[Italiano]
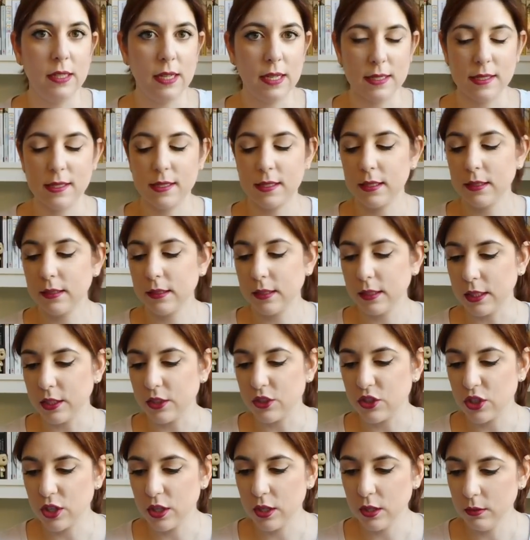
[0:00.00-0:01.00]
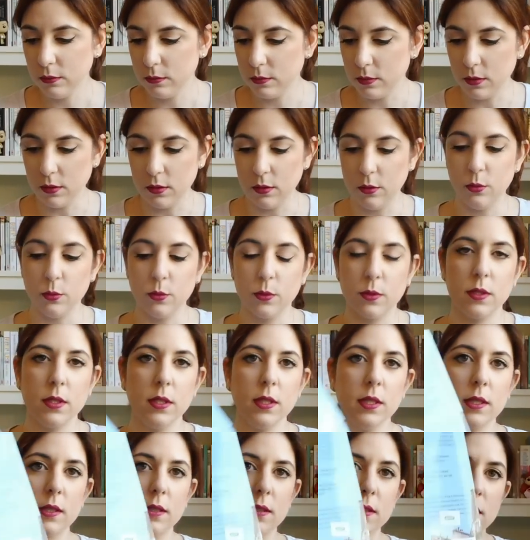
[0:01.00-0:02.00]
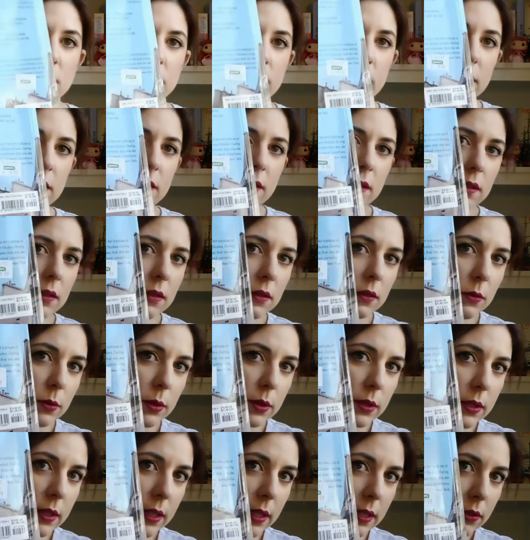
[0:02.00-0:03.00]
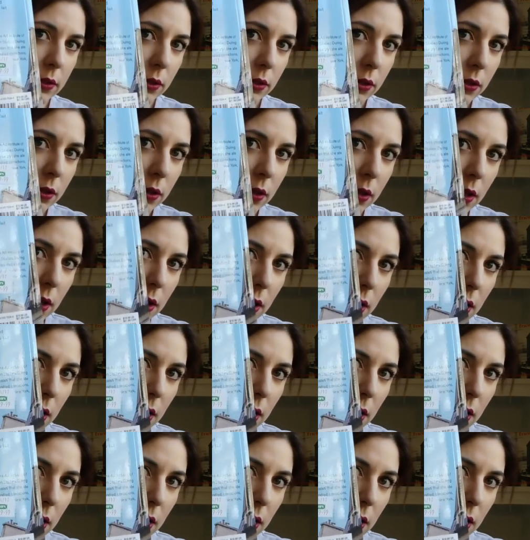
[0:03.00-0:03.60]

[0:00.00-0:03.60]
la scrittrice eh, Lucy, che si vede qui dietro,